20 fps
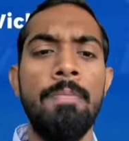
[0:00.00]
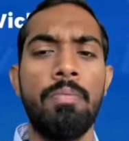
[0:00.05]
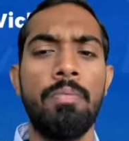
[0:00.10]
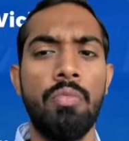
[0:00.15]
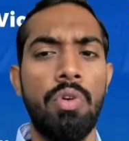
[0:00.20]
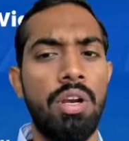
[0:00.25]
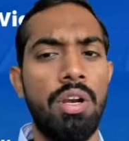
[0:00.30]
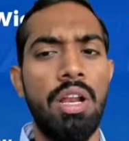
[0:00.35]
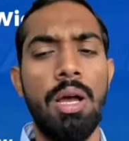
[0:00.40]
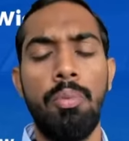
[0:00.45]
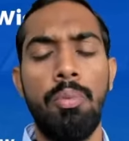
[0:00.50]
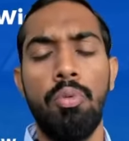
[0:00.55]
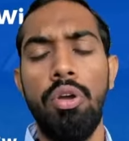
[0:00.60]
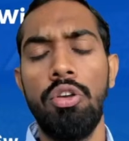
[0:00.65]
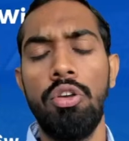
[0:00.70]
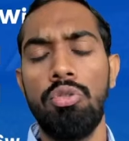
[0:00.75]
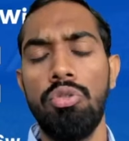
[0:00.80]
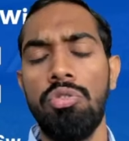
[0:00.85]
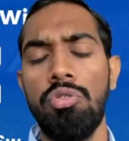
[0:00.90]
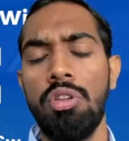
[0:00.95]
वरना आपको
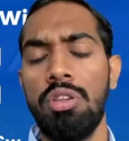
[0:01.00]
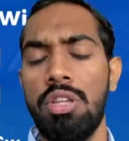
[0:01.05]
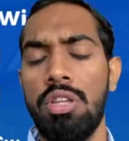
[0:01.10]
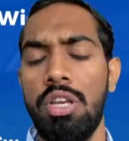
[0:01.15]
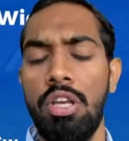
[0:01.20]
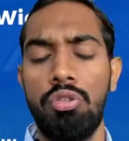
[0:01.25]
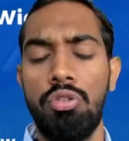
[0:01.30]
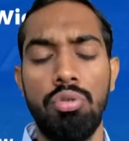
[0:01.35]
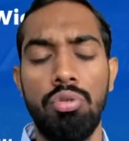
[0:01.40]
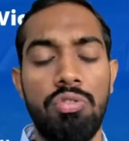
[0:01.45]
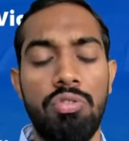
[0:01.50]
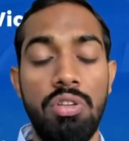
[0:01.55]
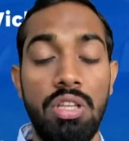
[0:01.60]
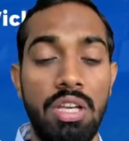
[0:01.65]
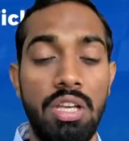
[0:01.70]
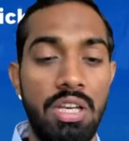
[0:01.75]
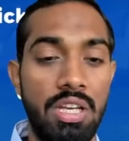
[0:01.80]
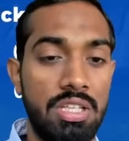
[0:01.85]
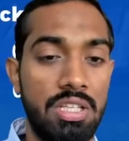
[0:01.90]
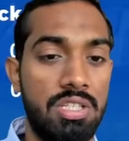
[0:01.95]
170 180
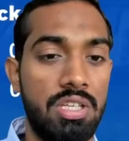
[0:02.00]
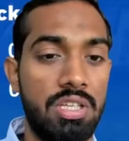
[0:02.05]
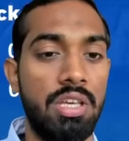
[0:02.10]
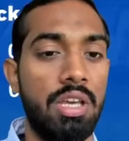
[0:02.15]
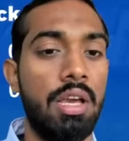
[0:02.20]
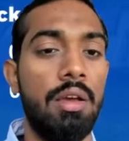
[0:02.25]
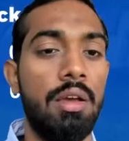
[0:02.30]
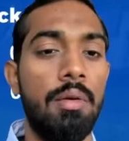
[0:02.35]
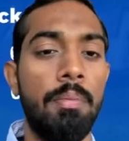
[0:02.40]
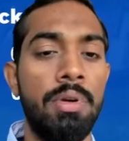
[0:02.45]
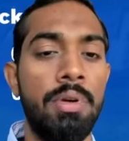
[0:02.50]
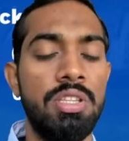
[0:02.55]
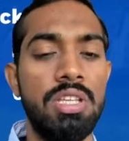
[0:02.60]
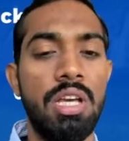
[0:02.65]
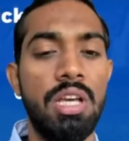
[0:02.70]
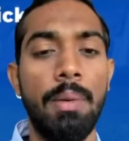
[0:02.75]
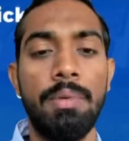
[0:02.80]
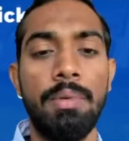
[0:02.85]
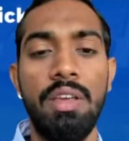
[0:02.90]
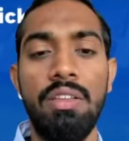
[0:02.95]
देखने चाहिए
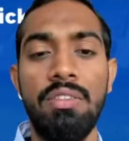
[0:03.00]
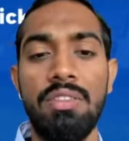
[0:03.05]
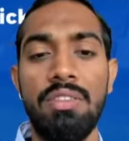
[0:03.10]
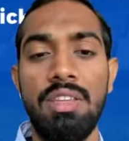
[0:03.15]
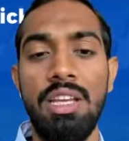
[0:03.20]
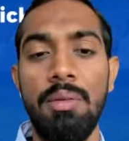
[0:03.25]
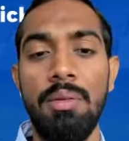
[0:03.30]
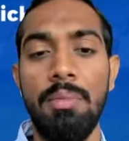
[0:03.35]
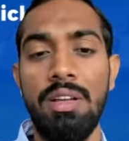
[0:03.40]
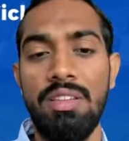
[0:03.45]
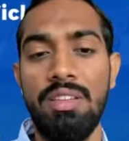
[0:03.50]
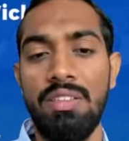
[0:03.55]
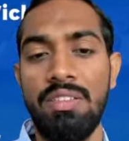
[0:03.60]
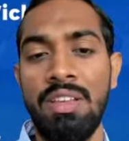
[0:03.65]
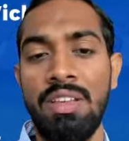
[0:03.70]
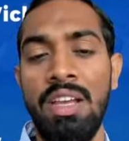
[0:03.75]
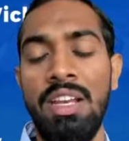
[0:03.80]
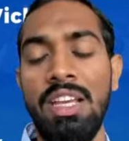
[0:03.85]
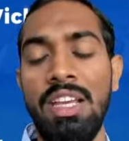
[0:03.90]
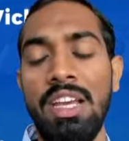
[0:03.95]
पंजाब किंग्स तीन मैचेस
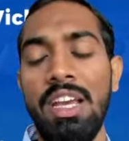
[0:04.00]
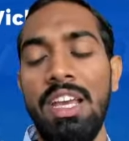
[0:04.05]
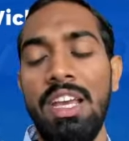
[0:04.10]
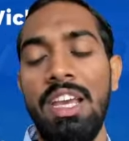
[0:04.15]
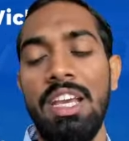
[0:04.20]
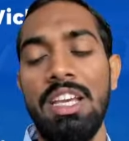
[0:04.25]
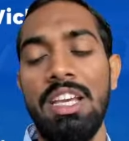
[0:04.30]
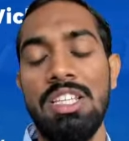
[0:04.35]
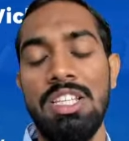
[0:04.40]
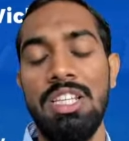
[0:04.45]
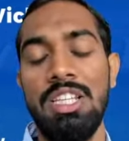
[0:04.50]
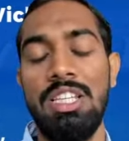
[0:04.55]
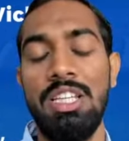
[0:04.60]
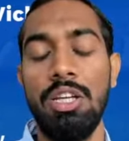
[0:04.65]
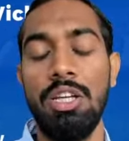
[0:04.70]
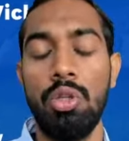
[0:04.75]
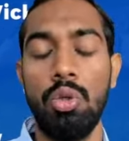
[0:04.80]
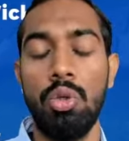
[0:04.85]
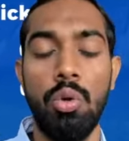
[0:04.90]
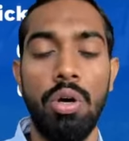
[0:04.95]
खेली है एक जीती
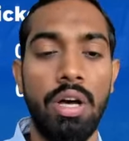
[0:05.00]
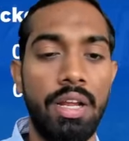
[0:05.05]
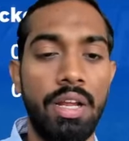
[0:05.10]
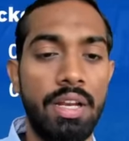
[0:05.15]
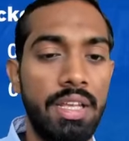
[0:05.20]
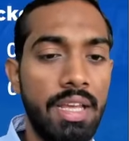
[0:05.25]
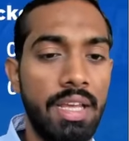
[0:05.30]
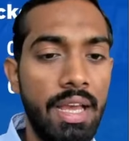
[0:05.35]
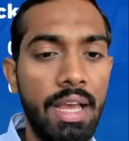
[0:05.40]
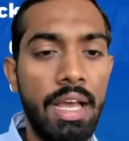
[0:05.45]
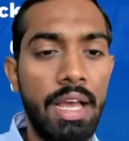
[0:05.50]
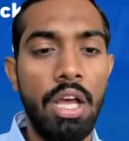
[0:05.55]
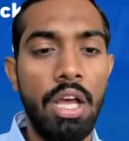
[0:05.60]
है दो हारी है